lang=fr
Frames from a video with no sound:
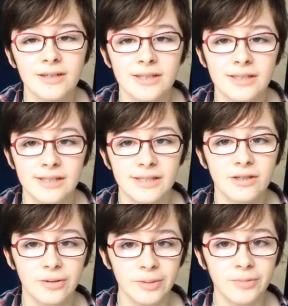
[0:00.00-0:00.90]
ce qui est
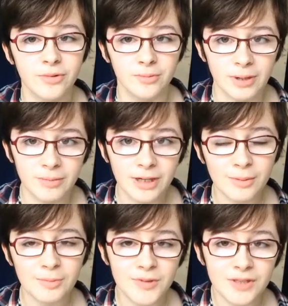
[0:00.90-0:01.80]
quand même euh, pas mal,
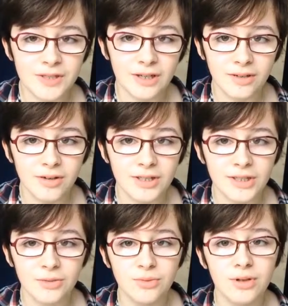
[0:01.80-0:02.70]
même si c'est un livre
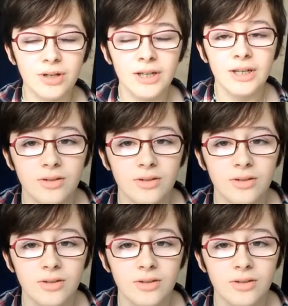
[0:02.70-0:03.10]
assez court.